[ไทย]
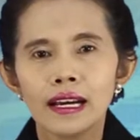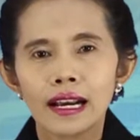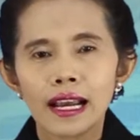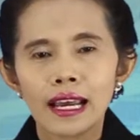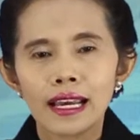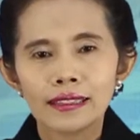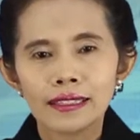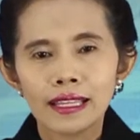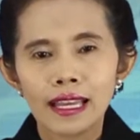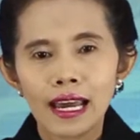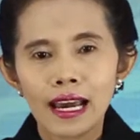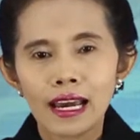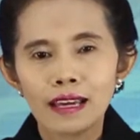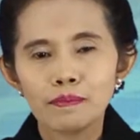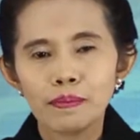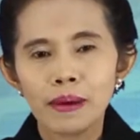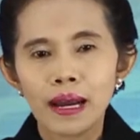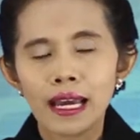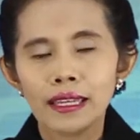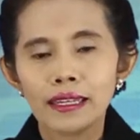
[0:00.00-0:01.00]
การตลาด
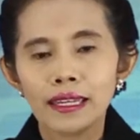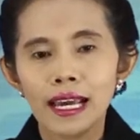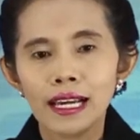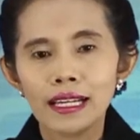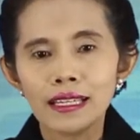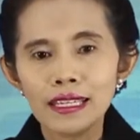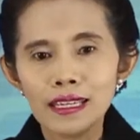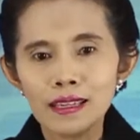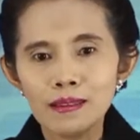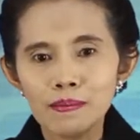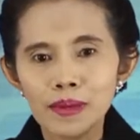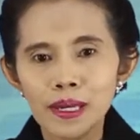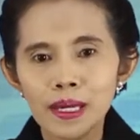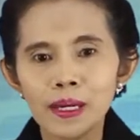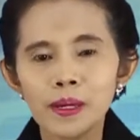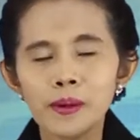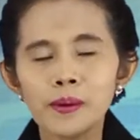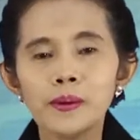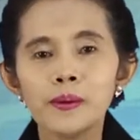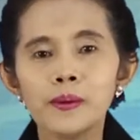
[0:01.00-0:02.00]
ผ่านทางอีเม
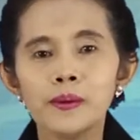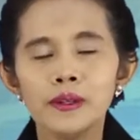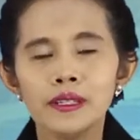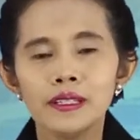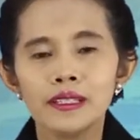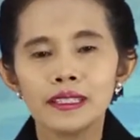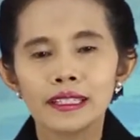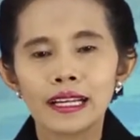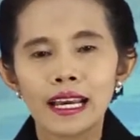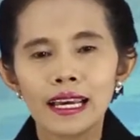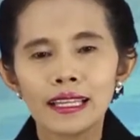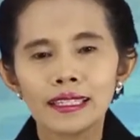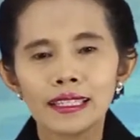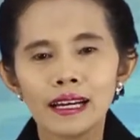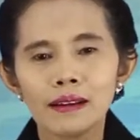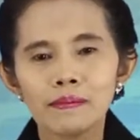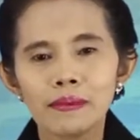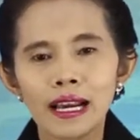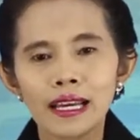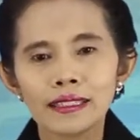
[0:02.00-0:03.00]
ล การ
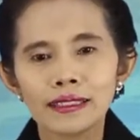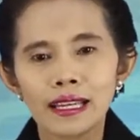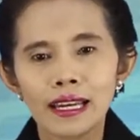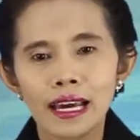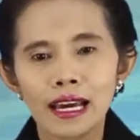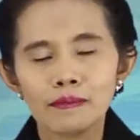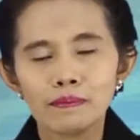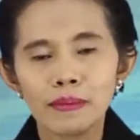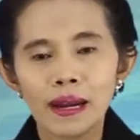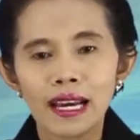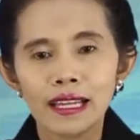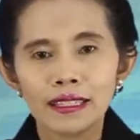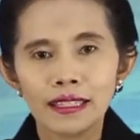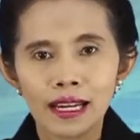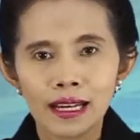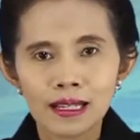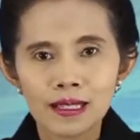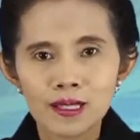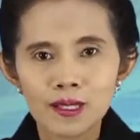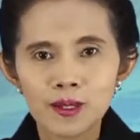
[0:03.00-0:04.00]
ทำการตลาดผ่าน
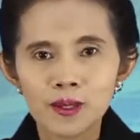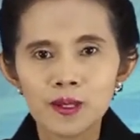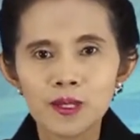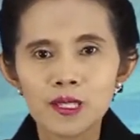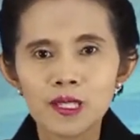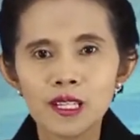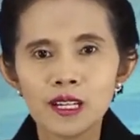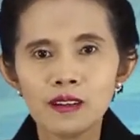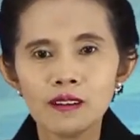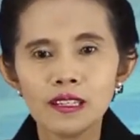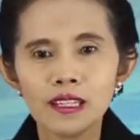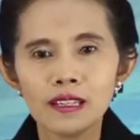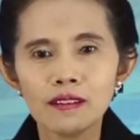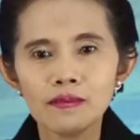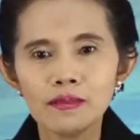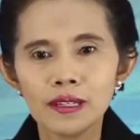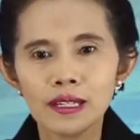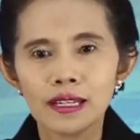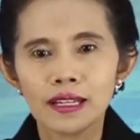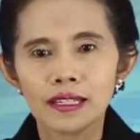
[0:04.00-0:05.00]
ทางโซเชียลเน็ต
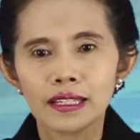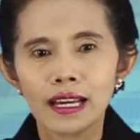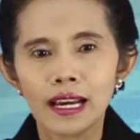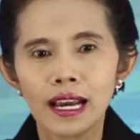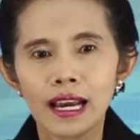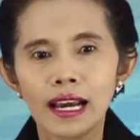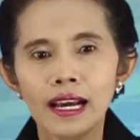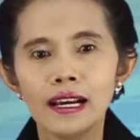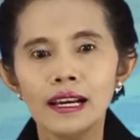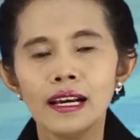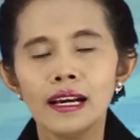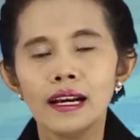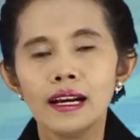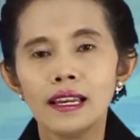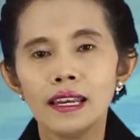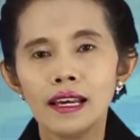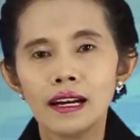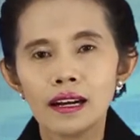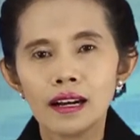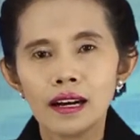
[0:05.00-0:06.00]
เวิร์กนะคะ
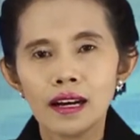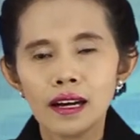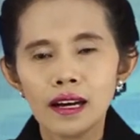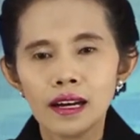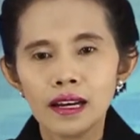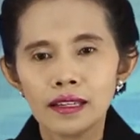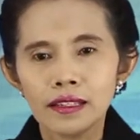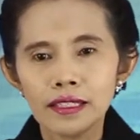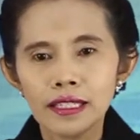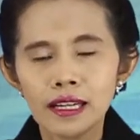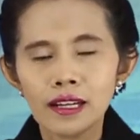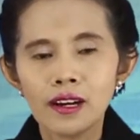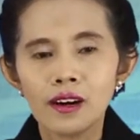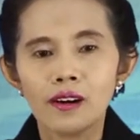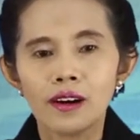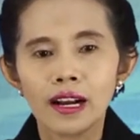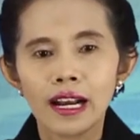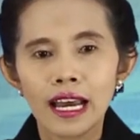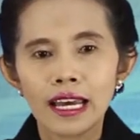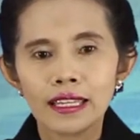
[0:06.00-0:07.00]
แล้วก็เรื่องข
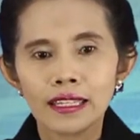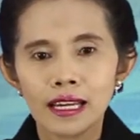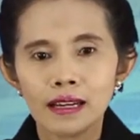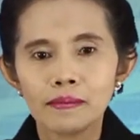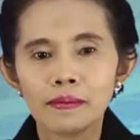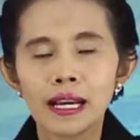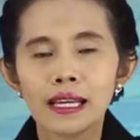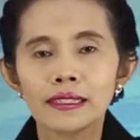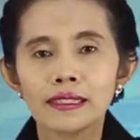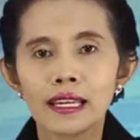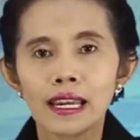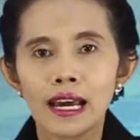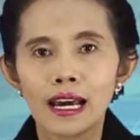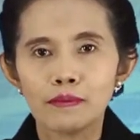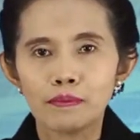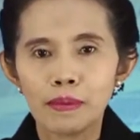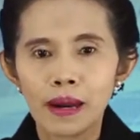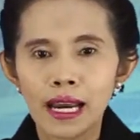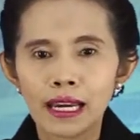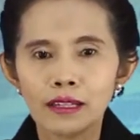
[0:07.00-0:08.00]
องการทำการตลา
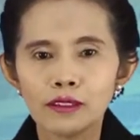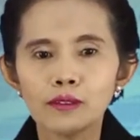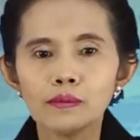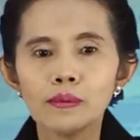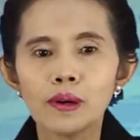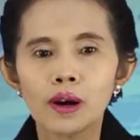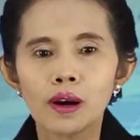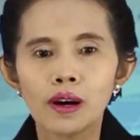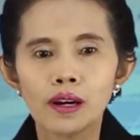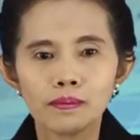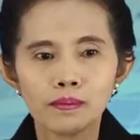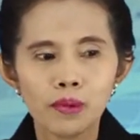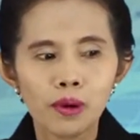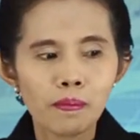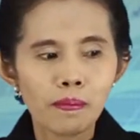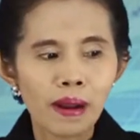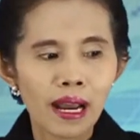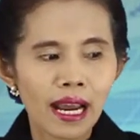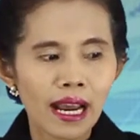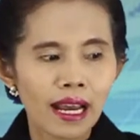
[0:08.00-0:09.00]
ดผ่านอุปกรณ์พ
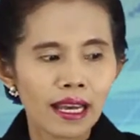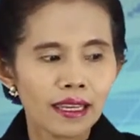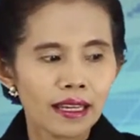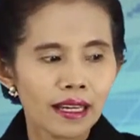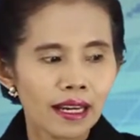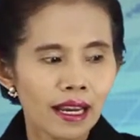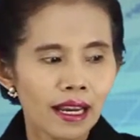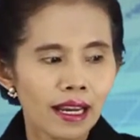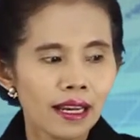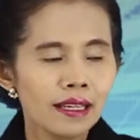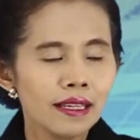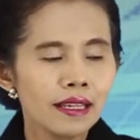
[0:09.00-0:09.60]
กพานะคะ